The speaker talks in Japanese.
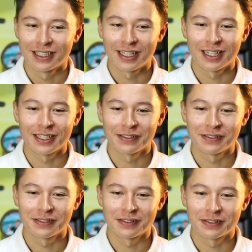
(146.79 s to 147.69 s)
あ
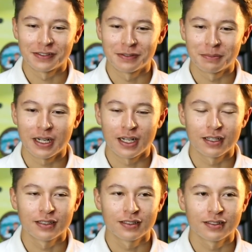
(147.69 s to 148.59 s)
のー、
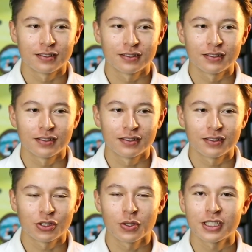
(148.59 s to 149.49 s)
まあ、
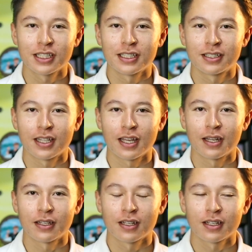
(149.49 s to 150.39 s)
正直に言っ
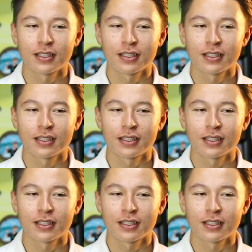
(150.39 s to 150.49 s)
て、